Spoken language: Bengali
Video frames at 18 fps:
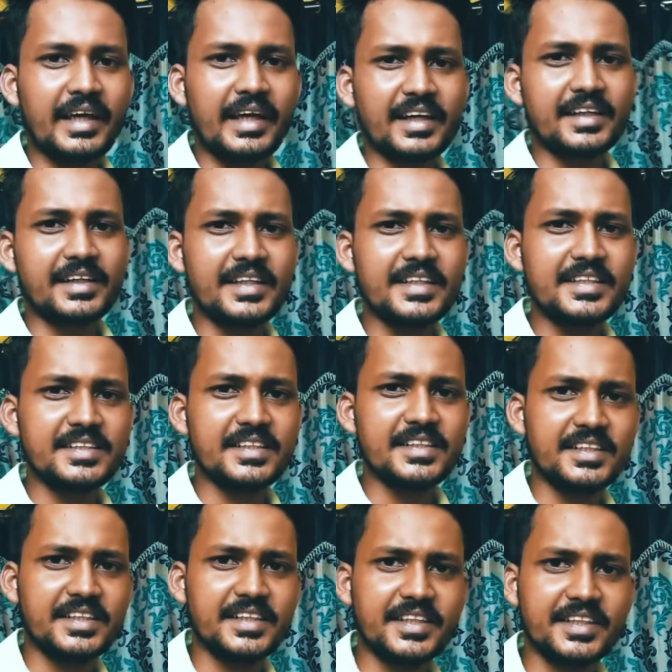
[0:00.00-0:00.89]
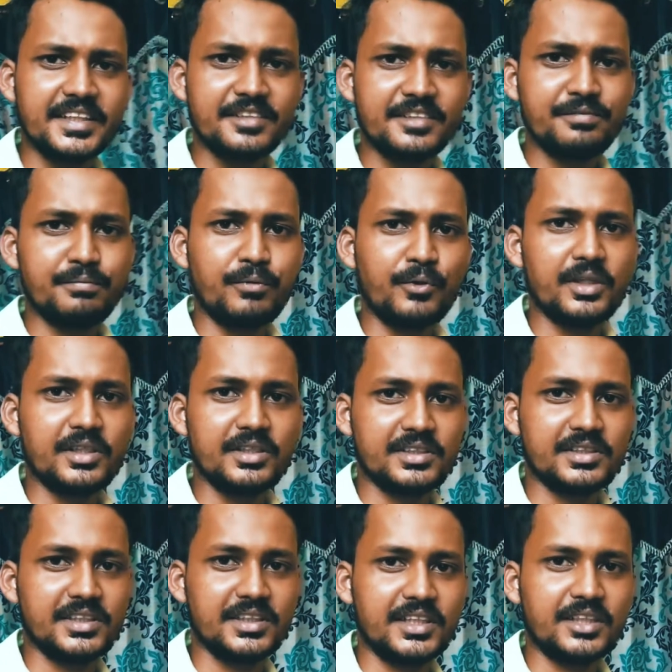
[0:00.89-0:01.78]
একটাই যেটা নেগেটিভ পয়েন্ট
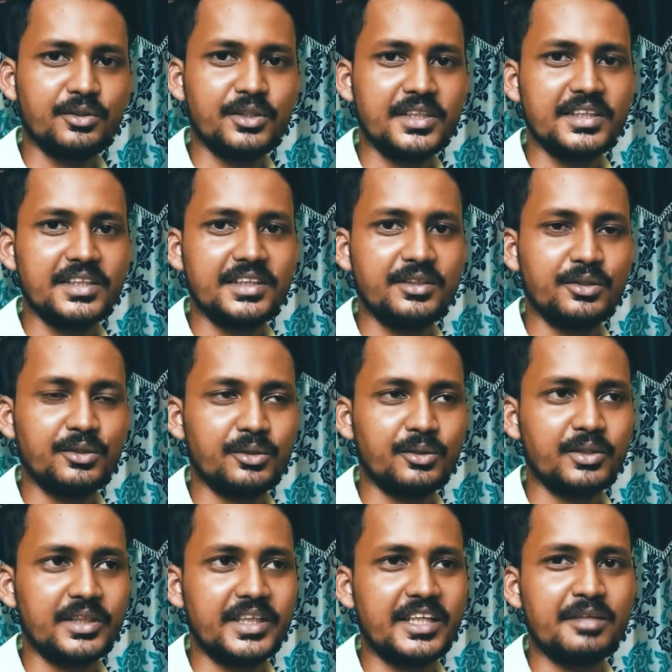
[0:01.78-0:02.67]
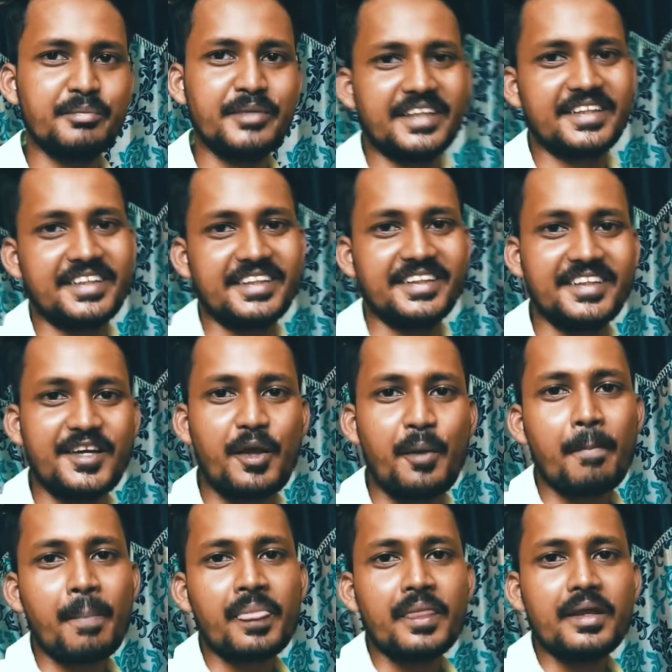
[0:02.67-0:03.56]
সেটা ওই হলো হেলমেট
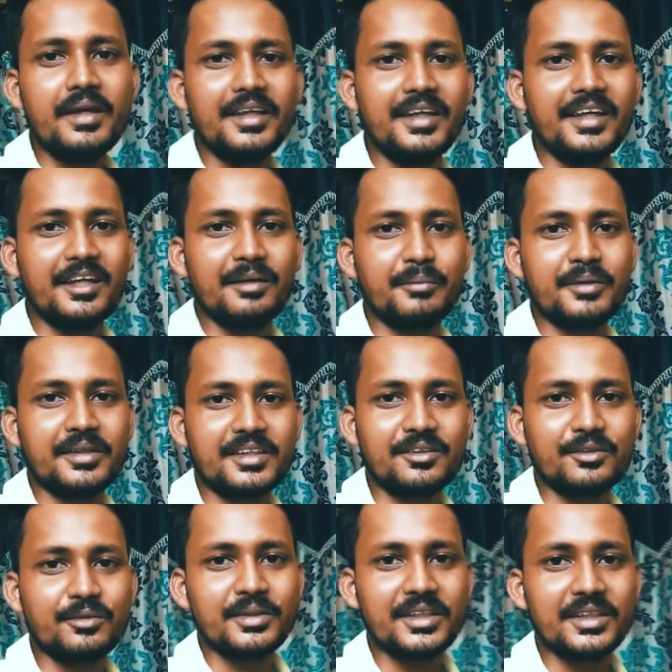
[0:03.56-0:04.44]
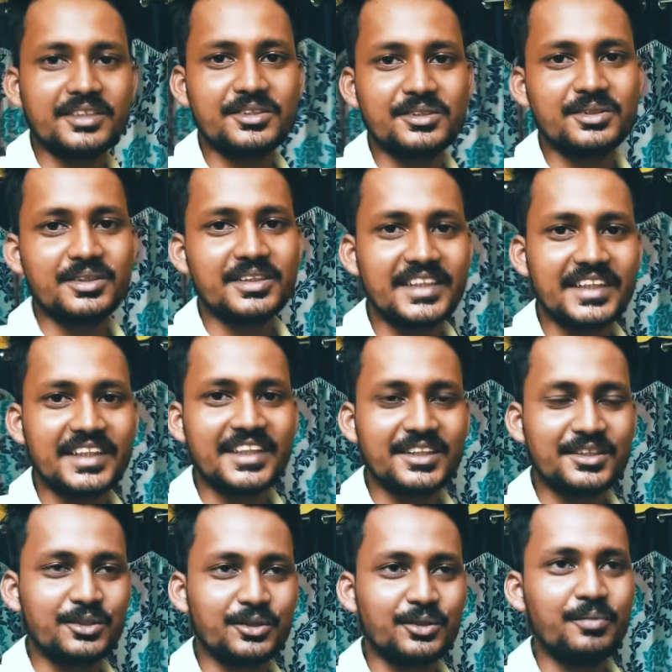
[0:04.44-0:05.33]
হেলমেটটা তোমরা নিশ্চয়ই
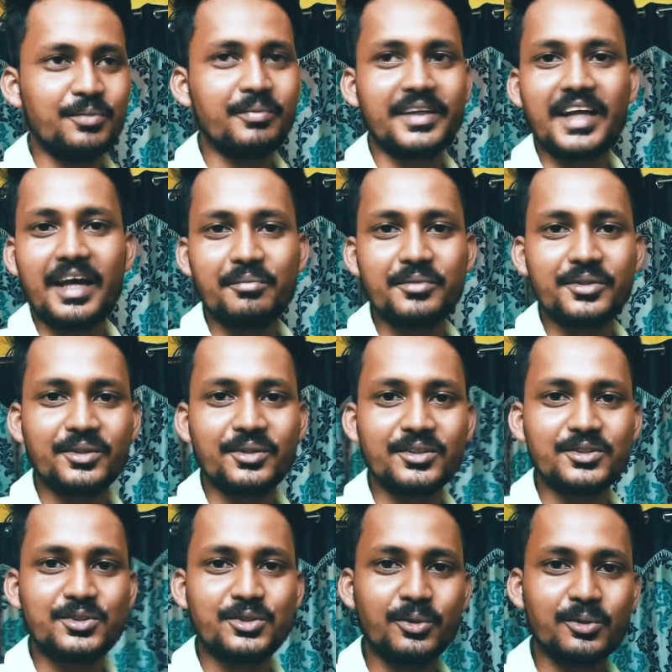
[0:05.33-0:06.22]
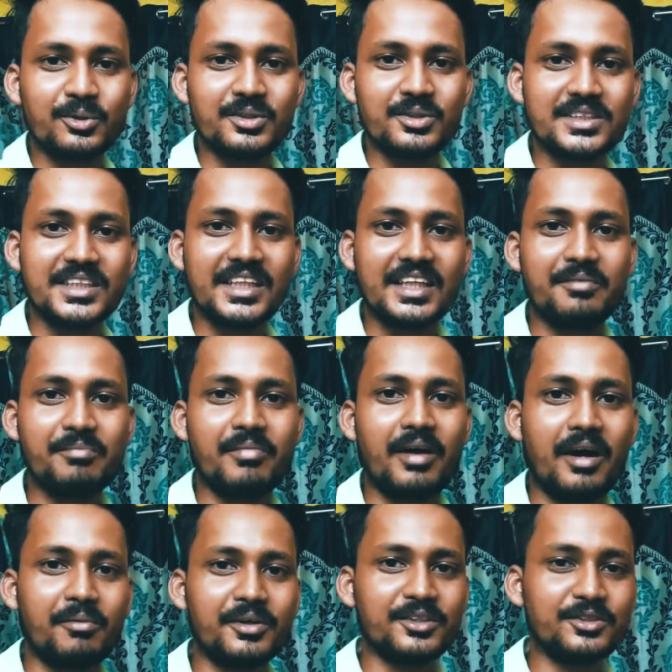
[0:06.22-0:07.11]
দেখেছো মানে আমি যখন ছোট ছিলাম
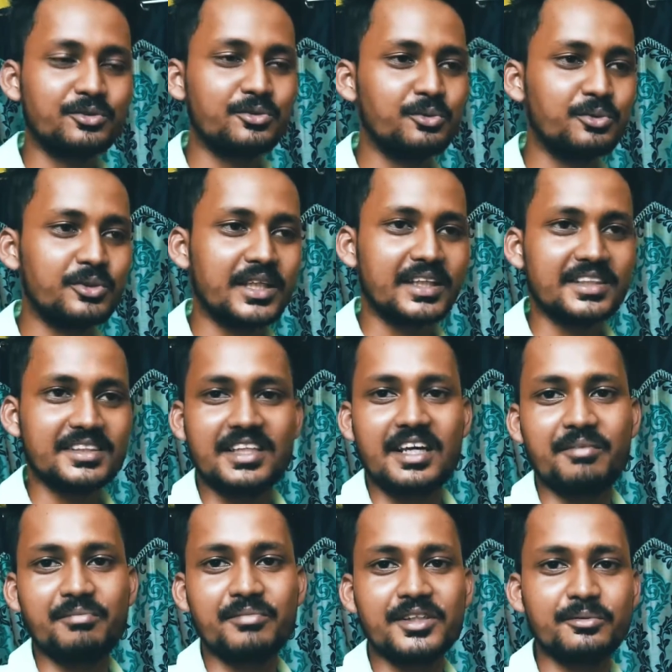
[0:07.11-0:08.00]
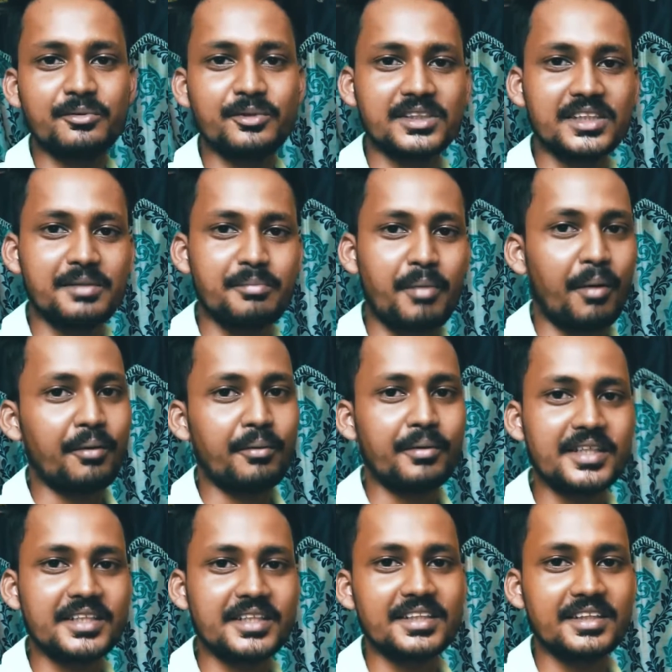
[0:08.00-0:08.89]
বাবার স্কুটারের সামনে বসে
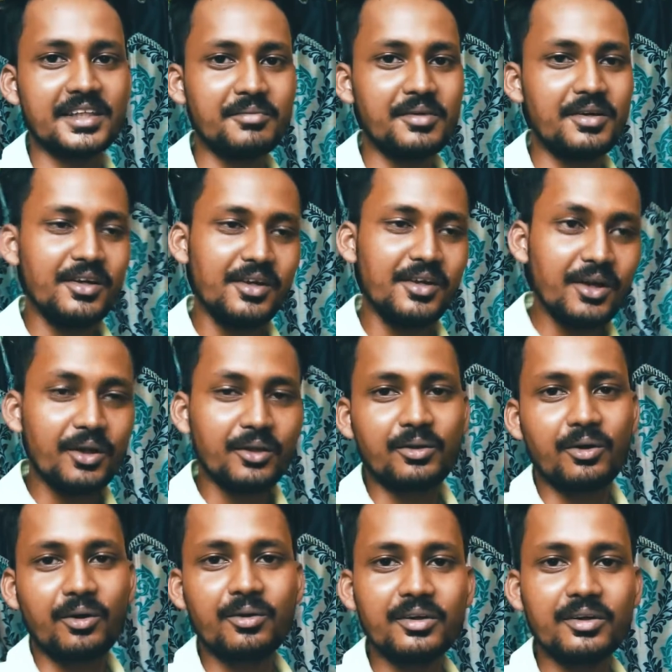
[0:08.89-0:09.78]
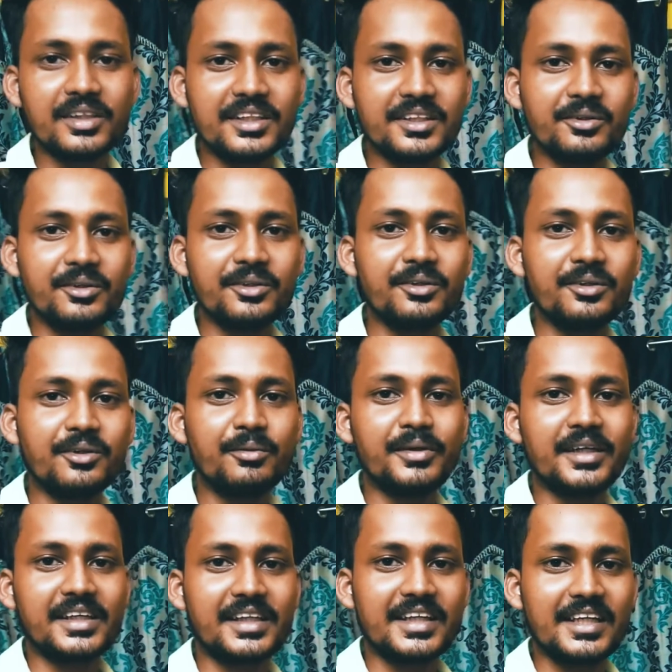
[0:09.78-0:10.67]
মামাবাড়ি যেতাম তখন ঠিক ওই রকম
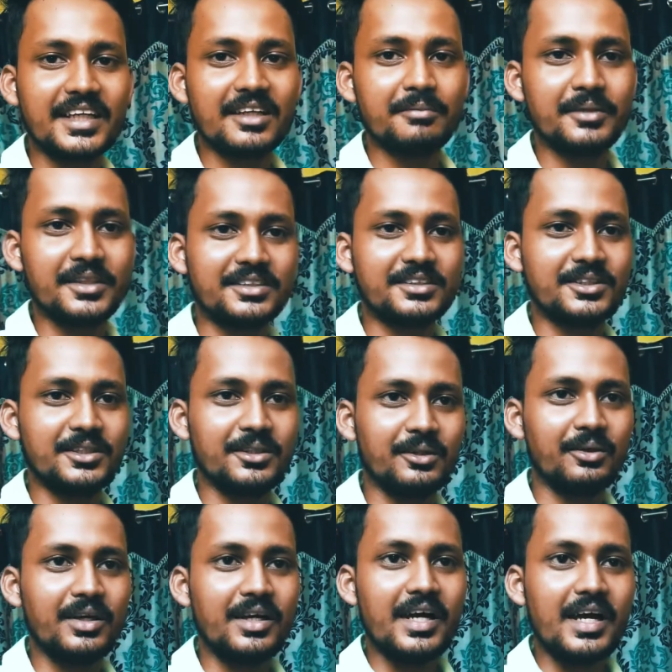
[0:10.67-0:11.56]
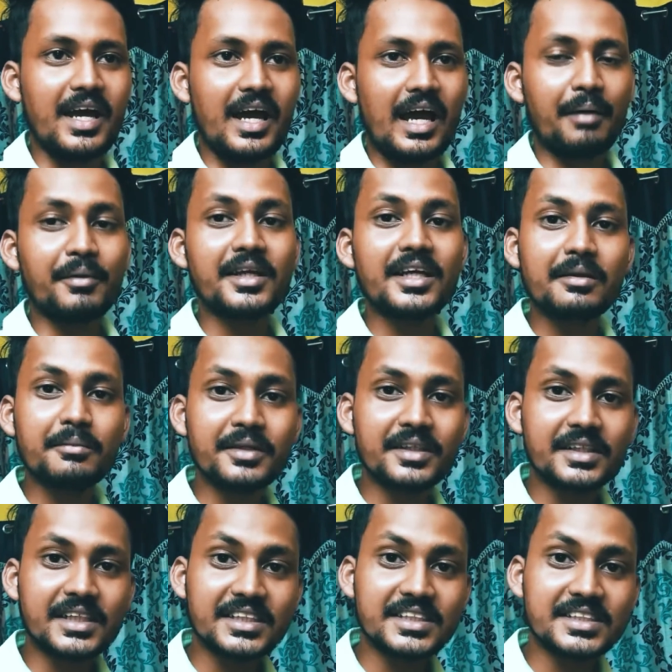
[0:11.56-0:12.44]
একটা হেলমেট ছিল আবার
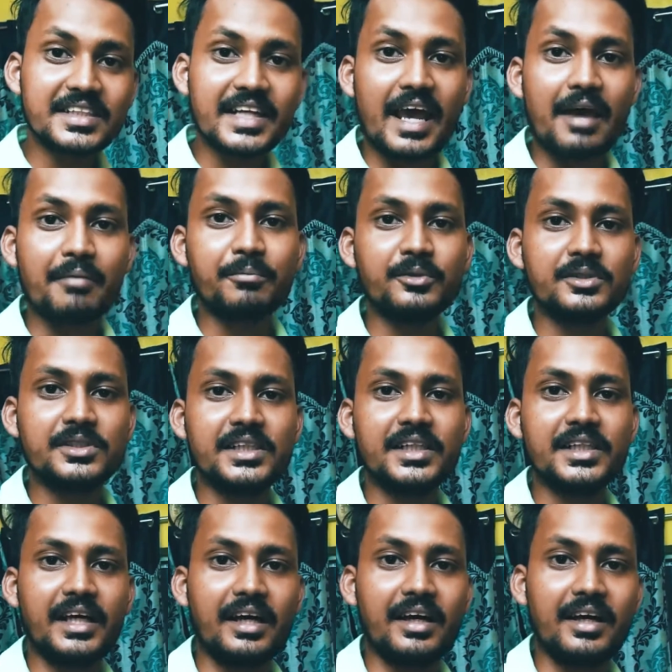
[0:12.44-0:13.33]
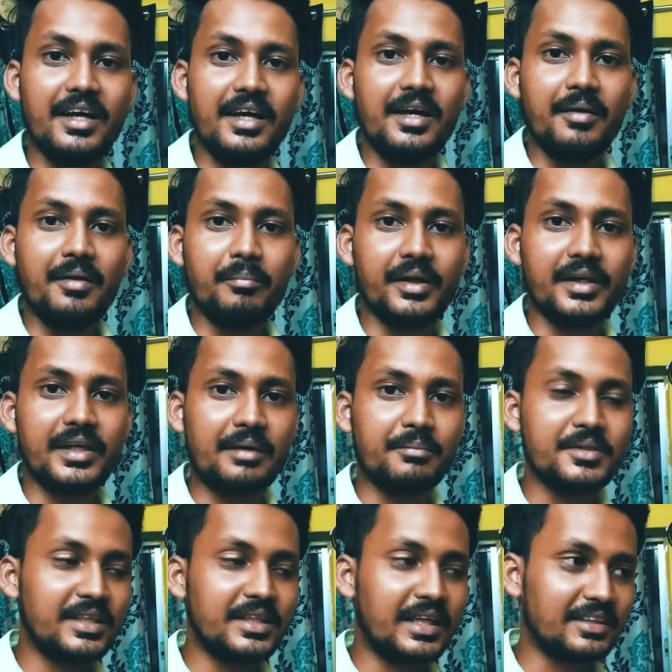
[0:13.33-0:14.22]
হেলমেটটা স্ট্র্যাপও ছেঁড়া মানে
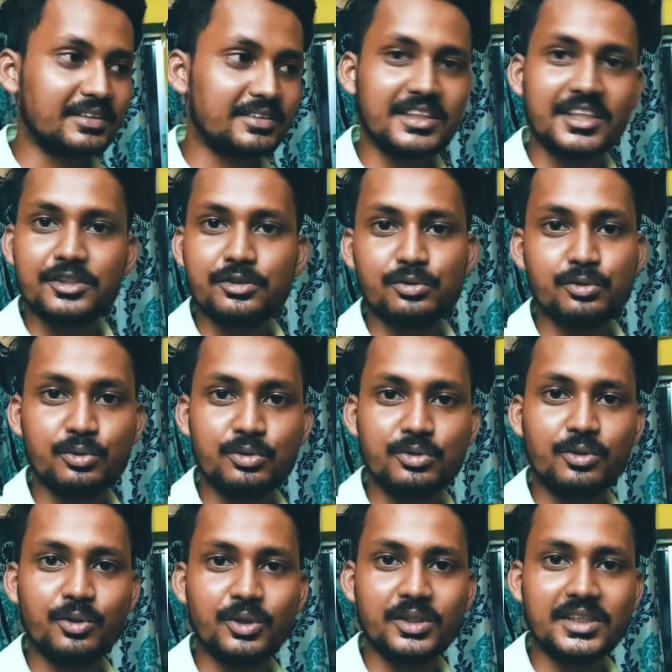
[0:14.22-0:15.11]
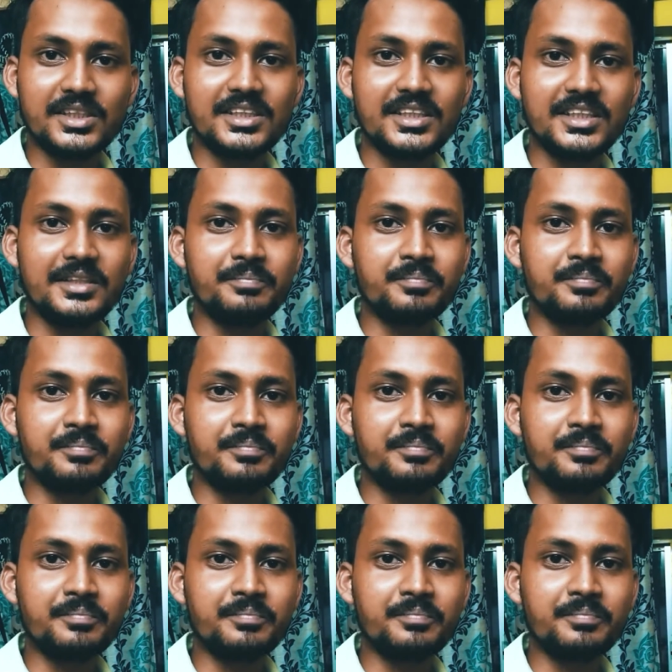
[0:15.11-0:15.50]
আমি রাস্তায় শ্যুট করছি